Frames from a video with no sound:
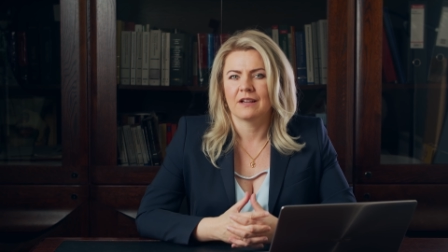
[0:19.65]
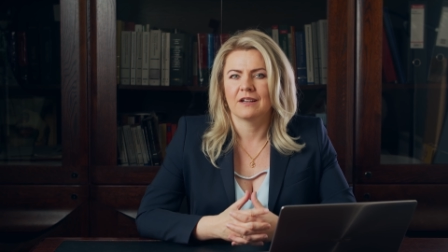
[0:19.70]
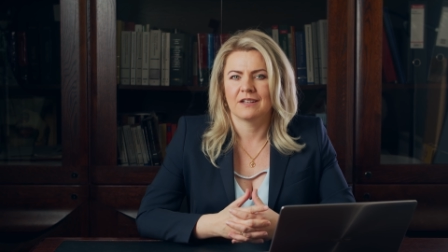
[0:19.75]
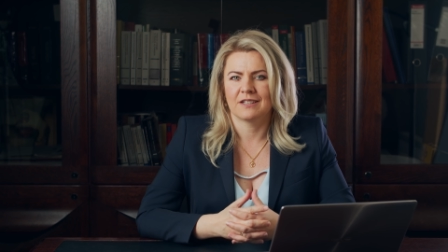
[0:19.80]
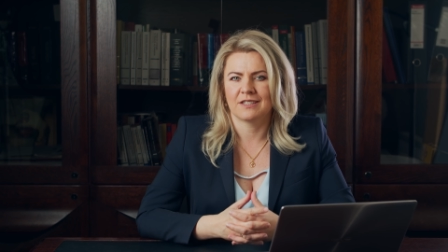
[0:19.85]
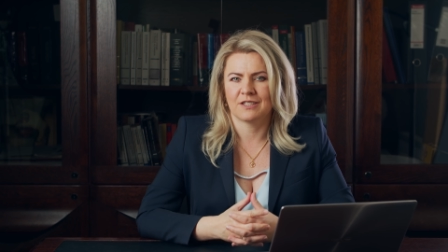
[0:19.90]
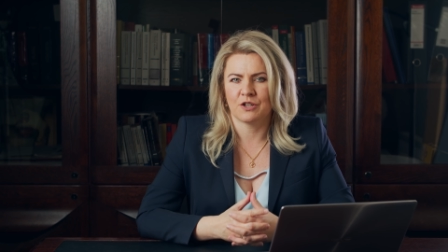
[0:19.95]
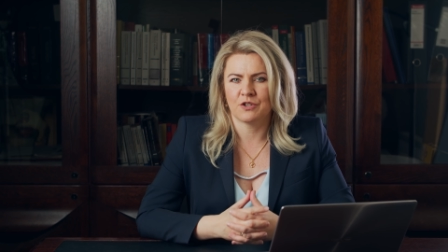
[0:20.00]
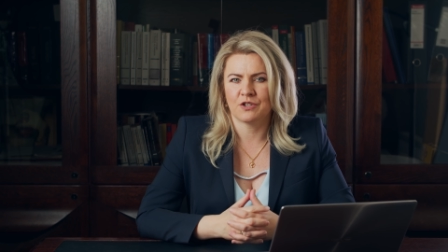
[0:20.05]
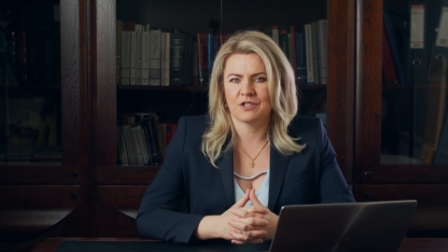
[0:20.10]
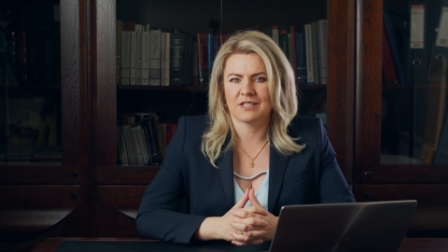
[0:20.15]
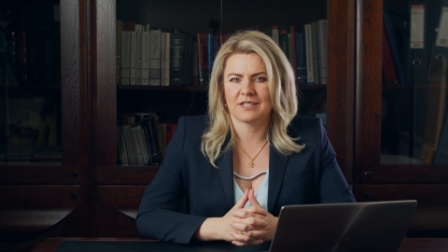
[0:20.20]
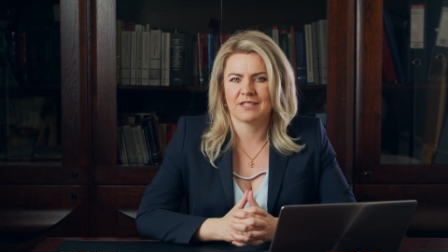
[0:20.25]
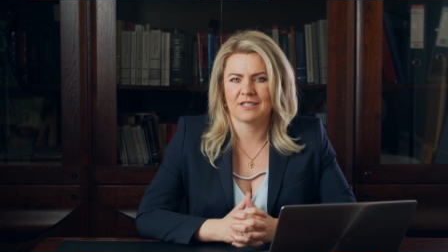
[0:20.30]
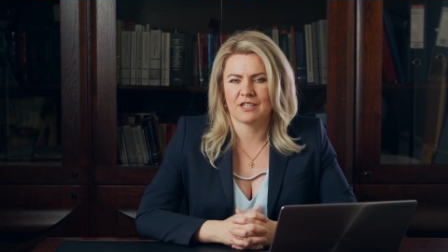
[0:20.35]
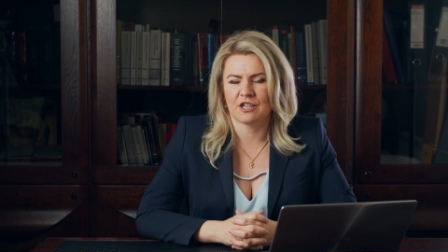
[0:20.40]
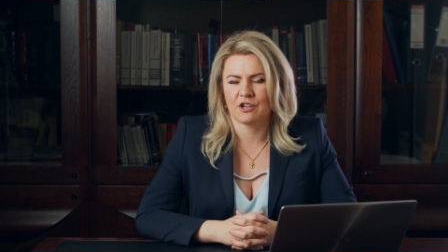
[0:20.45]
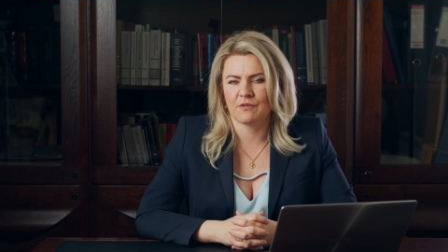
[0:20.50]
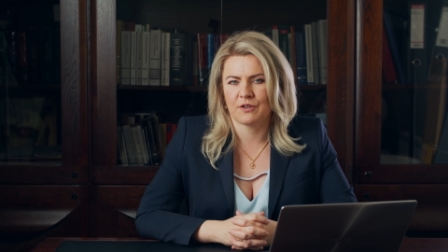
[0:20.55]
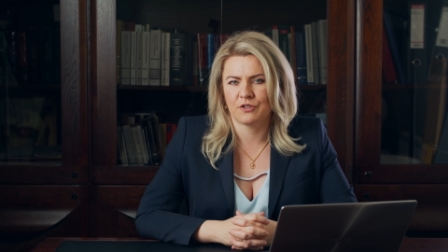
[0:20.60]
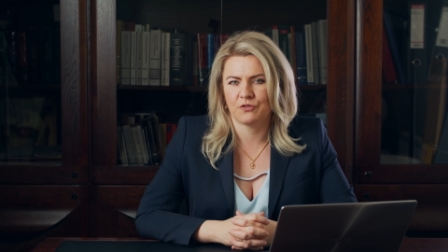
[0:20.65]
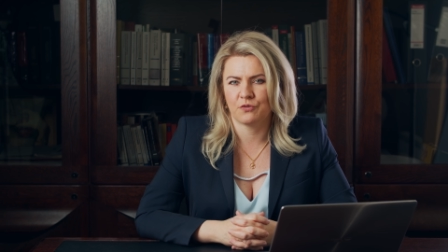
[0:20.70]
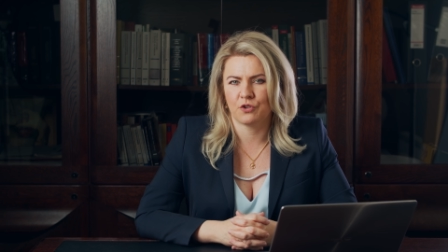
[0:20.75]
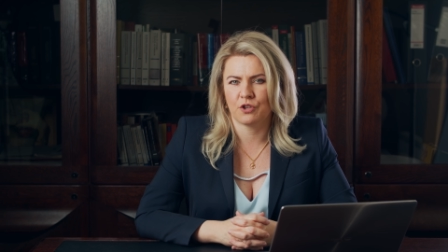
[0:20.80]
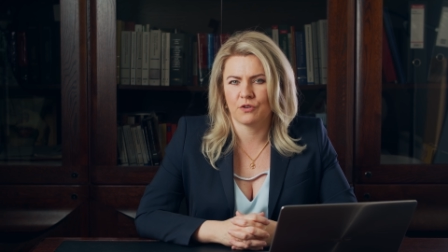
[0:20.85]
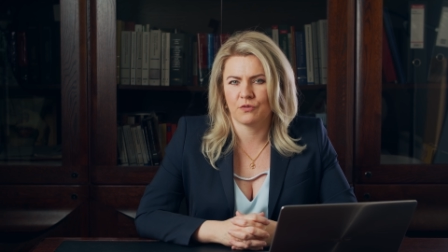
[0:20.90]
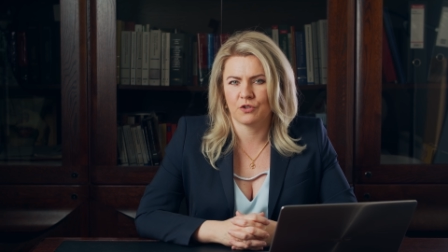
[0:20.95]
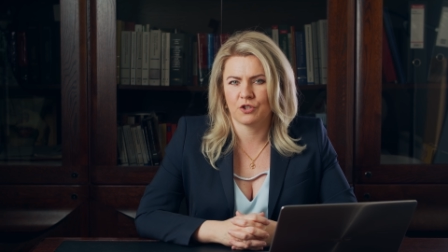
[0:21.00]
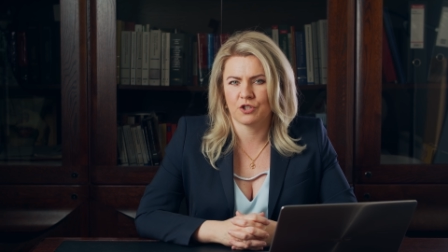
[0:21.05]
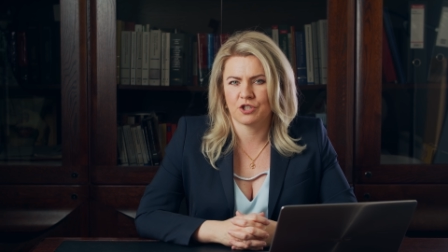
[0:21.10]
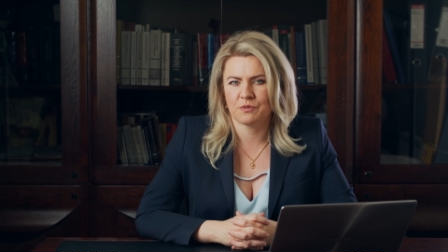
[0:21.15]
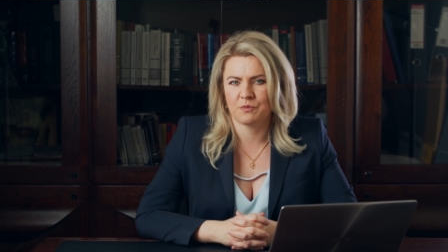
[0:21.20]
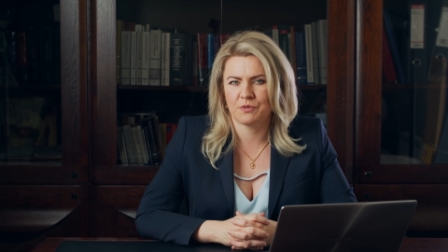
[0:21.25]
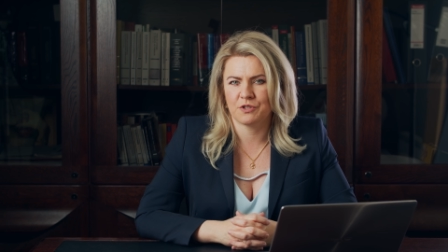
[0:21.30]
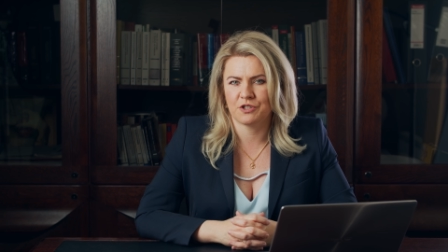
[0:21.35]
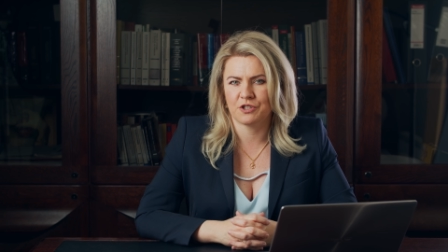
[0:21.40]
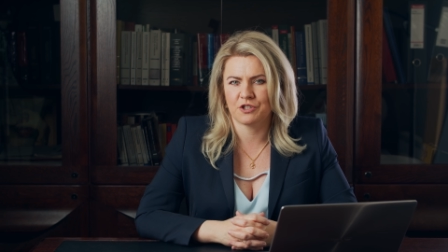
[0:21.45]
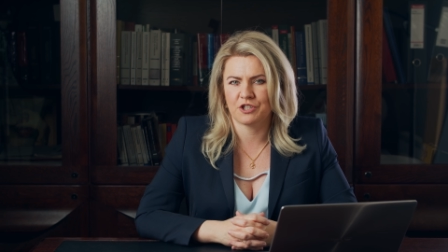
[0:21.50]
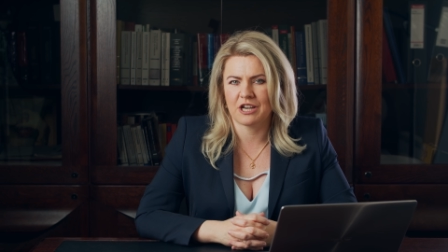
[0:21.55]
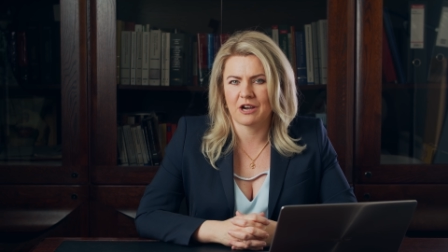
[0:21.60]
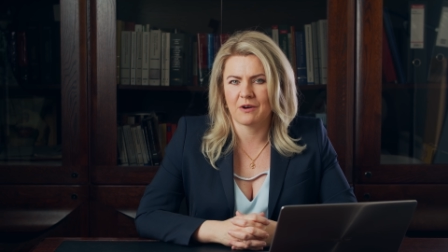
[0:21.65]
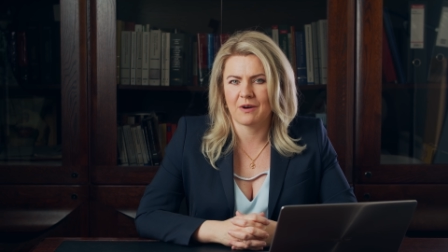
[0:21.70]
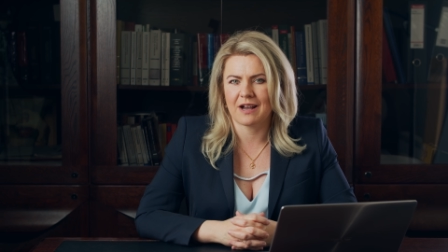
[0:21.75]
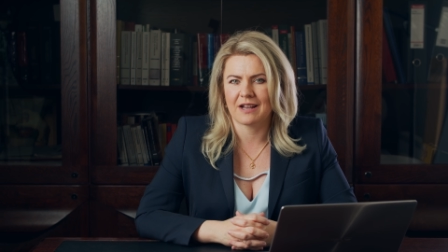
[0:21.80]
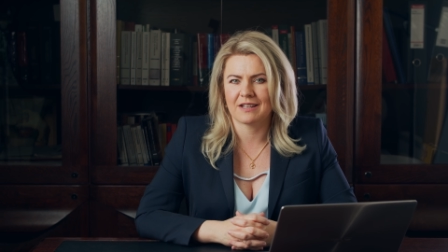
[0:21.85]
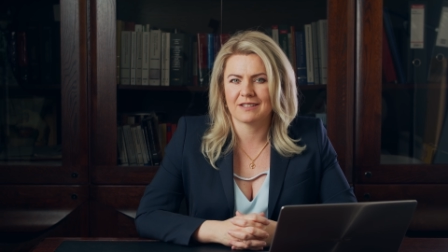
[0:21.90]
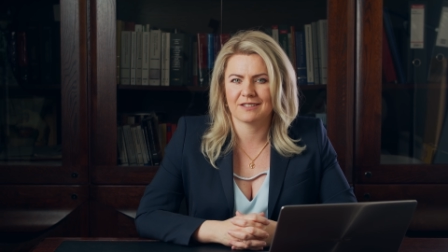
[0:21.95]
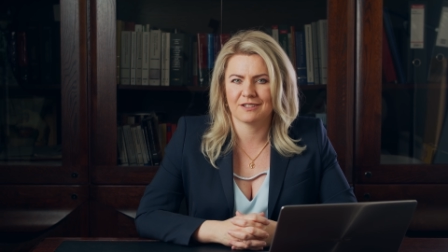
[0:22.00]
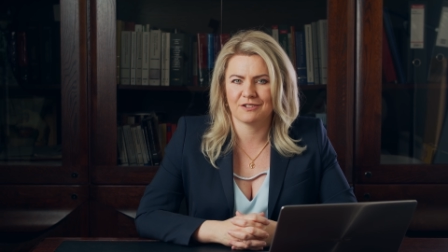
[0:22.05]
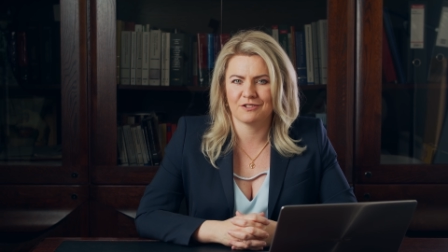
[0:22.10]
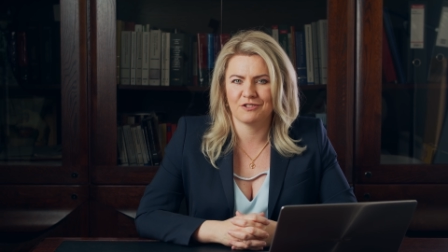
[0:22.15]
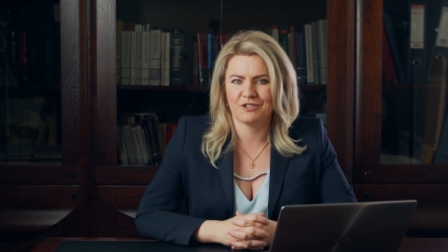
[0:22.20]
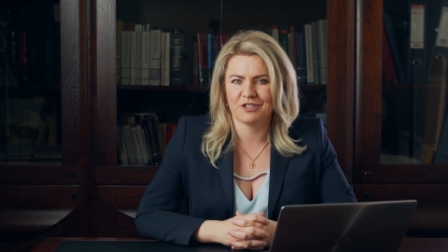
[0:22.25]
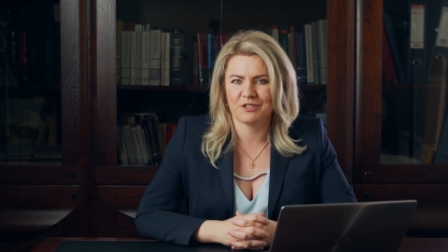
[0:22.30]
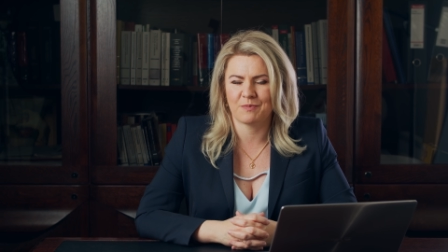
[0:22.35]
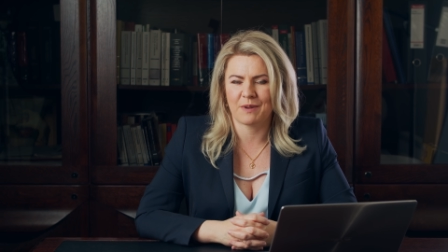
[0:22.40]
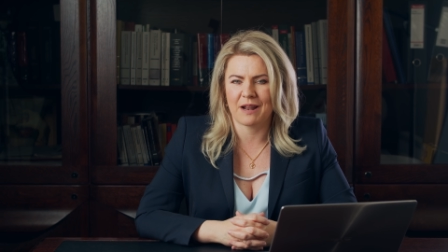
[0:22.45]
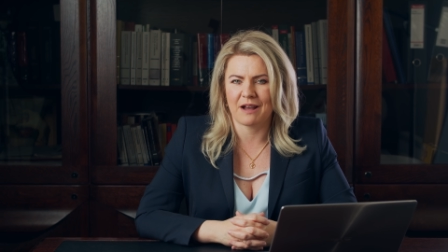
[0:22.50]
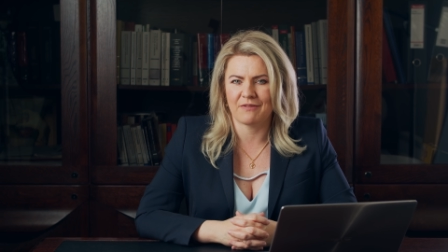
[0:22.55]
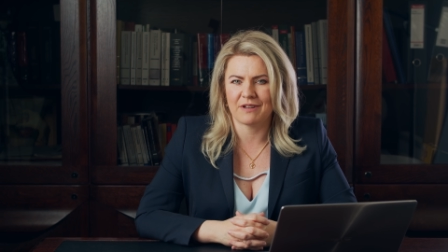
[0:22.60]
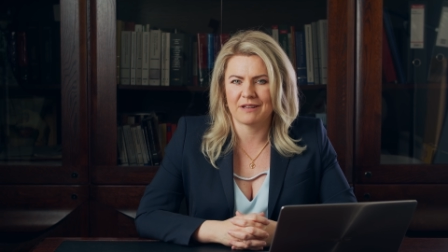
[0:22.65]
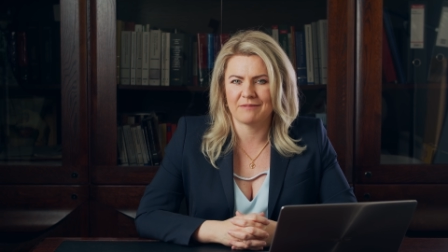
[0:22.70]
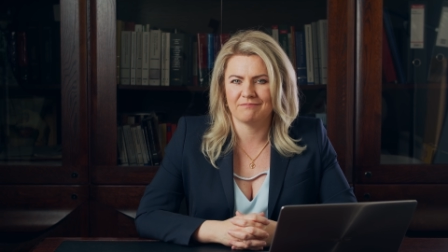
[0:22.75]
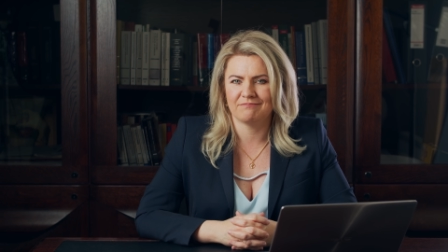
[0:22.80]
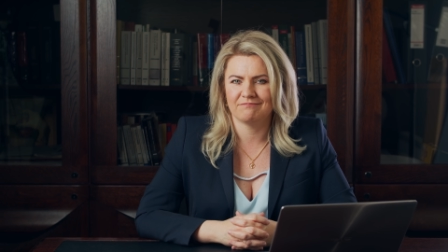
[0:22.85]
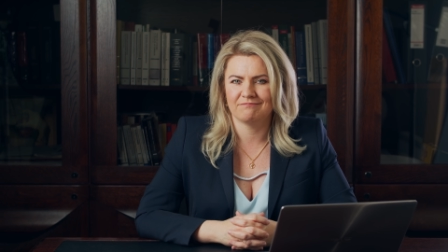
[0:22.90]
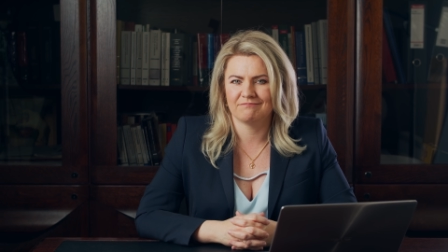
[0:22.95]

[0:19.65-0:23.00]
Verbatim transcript: chcący skserować Twój dowód osobisty działa zgodnie z prawem?